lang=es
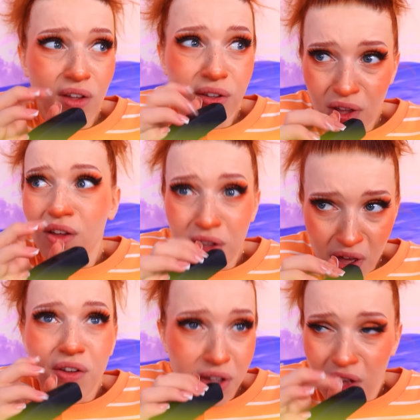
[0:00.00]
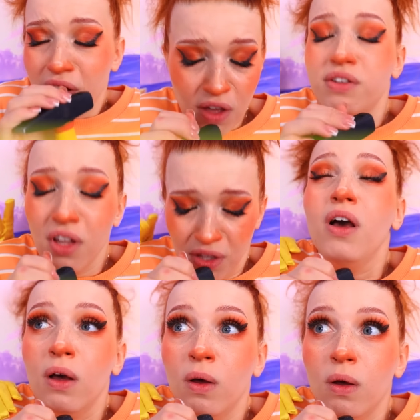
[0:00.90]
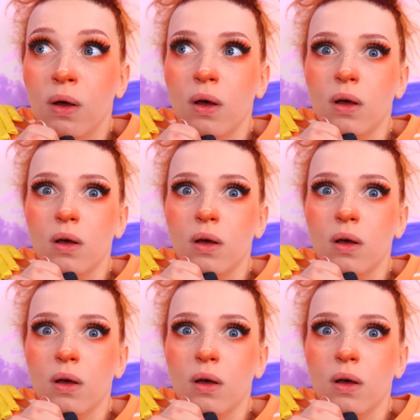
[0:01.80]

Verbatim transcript: por completo toda la fiesta. ¡Qué horror!